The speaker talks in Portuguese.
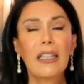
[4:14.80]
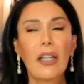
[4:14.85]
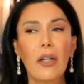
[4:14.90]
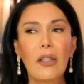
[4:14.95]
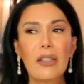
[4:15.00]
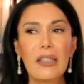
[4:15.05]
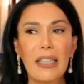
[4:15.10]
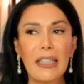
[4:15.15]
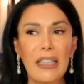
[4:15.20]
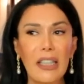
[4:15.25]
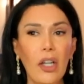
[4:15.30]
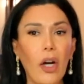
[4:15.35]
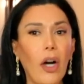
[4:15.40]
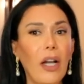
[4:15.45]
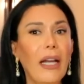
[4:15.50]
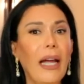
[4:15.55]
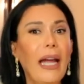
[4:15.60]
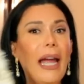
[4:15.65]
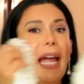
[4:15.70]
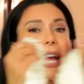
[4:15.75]
Então esse aqui,
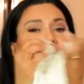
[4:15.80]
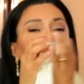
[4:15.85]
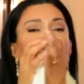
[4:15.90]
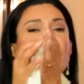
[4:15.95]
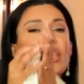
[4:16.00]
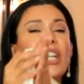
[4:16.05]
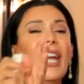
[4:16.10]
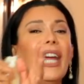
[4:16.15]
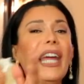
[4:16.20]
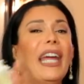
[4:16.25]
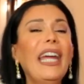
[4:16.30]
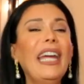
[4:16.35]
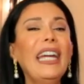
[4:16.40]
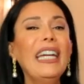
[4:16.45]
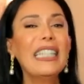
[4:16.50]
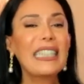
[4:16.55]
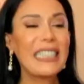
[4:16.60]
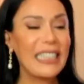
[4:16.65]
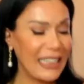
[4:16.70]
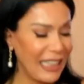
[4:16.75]
olha, é de
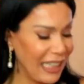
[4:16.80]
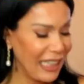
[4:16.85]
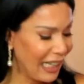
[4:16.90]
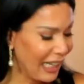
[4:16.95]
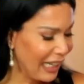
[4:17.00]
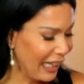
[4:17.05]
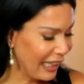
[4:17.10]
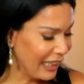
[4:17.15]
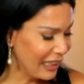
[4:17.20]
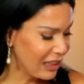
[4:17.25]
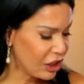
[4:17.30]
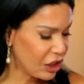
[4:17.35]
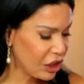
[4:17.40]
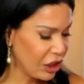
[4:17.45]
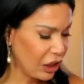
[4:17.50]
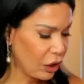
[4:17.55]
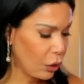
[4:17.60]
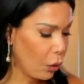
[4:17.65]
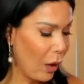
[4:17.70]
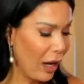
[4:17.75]

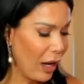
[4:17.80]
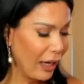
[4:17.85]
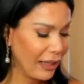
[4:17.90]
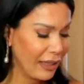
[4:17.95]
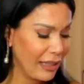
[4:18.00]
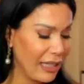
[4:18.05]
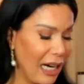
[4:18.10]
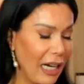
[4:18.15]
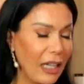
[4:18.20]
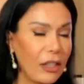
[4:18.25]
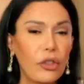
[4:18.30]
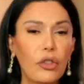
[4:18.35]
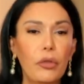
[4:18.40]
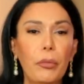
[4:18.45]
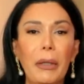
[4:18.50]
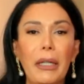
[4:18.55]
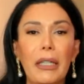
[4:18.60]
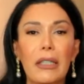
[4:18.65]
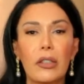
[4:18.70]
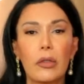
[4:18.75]
excelente
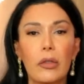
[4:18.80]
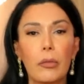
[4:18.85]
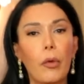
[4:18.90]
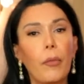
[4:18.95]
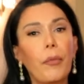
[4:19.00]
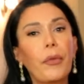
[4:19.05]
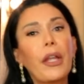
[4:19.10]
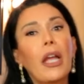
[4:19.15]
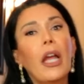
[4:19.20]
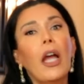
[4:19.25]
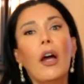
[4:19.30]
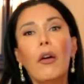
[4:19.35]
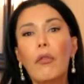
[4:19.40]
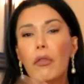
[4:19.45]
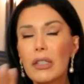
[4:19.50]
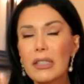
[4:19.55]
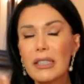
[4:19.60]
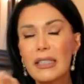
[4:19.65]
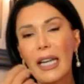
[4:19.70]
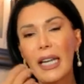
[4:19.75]
qualidade mesmo.
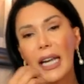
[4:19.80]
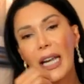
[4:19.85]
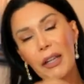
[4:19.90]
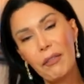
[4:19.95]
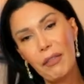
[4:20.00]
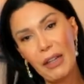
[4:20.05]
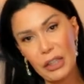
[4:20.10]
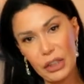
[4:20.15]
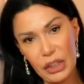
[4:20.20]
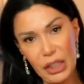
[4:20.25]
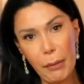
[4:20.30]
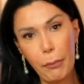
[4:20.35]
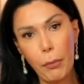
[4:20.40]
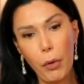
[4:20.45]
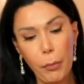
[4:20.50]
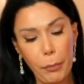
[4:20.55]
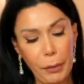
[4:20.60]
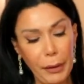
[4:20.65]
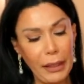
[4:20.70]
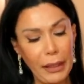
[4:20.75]
Você aí vai achar
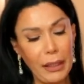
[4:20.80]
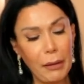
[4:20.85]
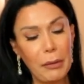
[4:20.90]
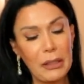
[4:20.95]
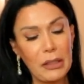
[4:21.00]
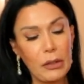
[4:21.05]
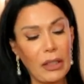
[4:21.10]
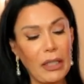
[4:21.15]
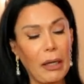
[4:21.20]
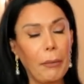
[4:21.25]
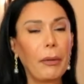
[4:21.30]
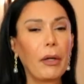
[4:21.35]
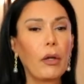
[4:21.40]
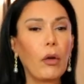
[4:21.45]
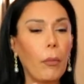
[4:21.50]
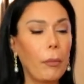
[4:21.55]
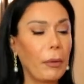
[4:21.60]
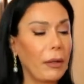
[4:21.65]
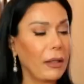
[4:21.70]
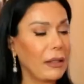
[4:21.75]
bobeira, mas eu acabei
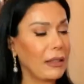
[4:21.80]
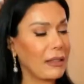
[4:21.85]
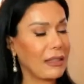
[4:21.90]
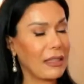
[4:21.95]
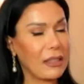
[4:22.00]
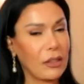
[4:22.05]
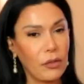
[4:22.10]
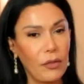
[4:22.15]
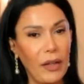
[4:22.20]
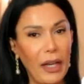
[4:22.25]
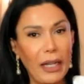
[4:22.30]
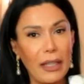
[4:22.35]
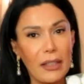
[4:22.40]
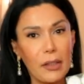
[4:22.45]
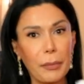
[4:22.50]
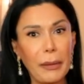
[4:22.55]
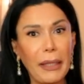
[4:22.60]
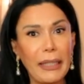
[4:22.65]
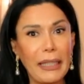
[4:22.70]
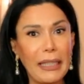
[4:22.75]
comprando essas
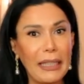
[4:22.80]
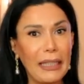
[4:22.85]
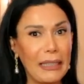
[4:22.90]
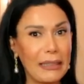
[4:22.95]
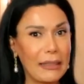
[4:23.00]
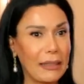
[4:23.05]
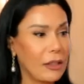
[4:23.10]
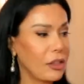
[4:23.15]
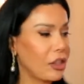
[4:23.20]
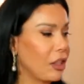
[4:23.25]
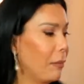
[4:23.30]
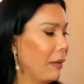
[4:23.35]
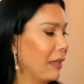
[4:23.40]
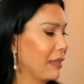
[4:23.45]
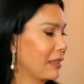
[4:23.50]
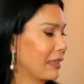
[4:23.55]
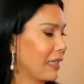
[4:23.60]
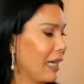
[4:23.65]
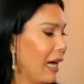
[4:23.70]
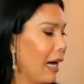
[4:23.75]
velas, porque aqui na Islândia é
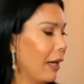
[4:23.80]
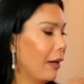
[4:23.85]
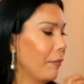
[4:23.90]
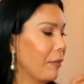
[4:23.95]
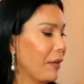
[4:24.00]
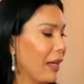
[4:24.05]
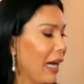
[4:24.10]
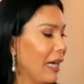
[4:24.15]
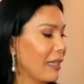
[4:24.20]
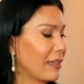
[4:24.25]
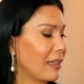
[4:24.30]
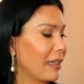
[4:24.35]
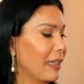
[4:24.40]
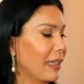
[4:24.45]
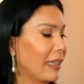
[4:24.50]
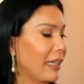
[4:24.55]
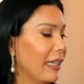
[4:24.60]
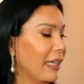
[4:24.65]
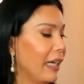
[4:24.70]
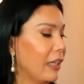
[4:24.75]
mais cara. Essa
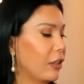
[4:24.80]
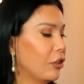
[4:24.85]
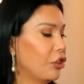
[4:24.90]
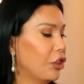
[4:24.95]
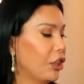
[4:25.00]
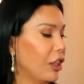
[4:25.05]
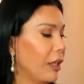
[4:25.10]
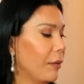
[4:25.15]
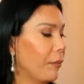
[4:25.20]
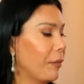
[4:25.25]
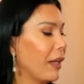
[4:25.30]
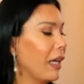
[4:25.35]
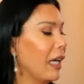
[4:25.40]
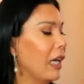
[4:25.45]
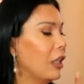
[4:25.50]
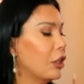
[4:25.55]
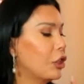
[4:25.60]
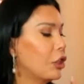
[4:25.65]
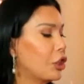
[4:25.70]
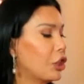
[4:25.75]
daqui é de
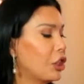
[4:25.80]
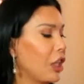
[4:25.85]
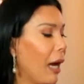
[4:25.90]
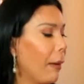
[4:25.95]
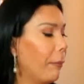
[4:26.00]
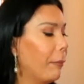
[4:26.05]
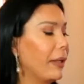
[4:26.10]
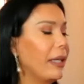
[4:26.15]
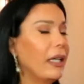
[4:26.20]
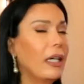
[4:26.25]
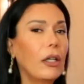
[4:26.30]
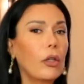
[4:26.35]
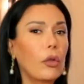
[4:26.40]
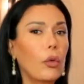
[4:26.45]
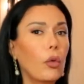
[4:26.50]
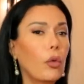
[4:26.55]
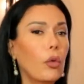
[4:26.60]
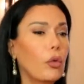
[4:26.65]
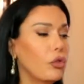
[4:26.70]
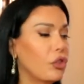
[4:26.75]
chá
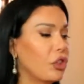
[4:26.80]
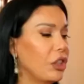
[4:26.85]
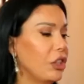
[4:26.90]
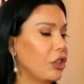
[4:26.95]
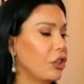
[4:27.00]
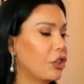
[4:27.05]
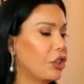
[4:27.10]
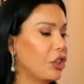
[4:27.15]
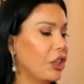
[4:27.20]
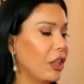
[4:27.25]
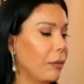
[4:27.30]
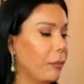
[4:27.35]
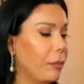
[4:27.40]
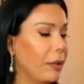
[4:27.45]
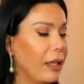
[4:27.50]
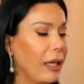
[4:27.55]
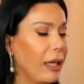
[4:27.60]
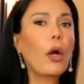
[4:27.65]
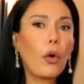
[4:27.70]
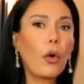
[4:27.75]
branco com
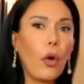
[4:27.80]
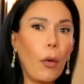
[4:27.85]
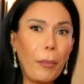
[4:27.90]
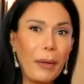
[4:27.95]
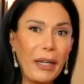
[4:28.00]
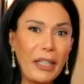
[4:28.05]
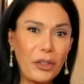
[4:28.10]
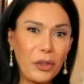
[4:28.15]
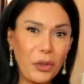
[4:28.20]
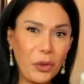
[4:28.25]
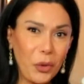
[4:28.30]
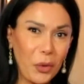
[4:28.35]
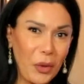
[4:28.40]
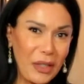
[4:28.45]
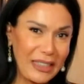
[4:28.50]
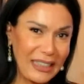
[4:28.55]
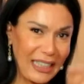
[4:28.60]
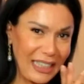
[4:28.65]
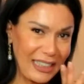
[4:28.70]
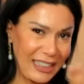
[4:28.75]
gengibre. Né? Eu comprei
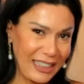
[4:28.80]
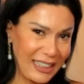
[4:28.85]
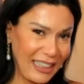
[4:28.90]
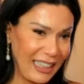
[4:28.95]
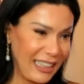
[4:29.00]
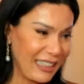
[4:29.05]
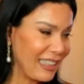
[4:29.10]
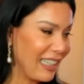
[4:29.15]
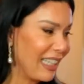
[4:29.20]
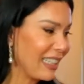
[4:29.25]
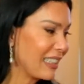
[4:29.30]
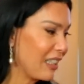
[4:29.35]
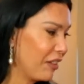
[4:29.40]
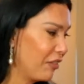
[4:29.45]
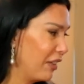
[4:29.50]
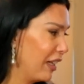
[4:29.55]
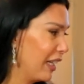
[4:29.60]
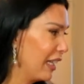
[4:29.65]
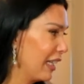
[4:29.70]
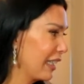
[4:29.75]
duas caixinhas
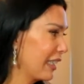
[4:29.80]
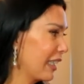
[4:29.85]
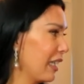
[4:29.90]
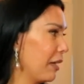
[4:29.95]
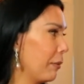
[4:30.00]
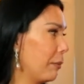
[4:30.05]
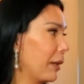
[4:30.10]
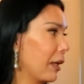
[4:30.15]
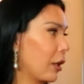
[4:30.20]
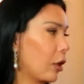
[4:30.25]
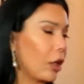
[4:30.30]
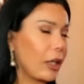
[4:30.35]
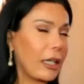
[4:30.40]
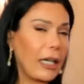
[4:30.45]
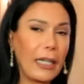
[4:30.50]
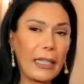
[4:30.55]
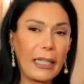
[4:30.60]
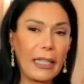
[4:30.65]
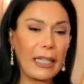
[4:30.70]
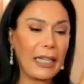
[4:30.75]
dessa vela aqui para
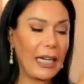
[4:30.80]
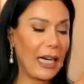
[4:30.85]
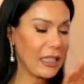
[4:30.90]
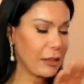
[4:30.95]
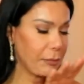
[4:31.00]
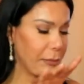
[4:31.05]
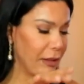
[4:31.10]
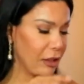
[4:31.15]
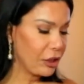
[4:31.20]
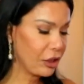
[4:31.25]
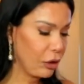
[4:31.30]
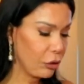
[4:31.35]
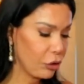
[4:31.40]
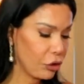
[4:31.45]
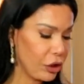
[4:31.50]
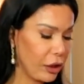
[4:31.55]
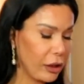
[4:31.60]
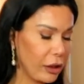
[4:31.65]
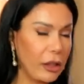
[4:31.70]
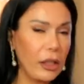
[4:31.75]
colocar aqui em casa para deixar
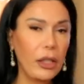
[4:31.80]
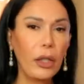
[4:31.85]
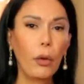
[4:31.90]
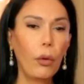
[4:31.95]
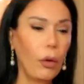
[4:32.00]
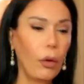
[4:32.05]
um cheirinho.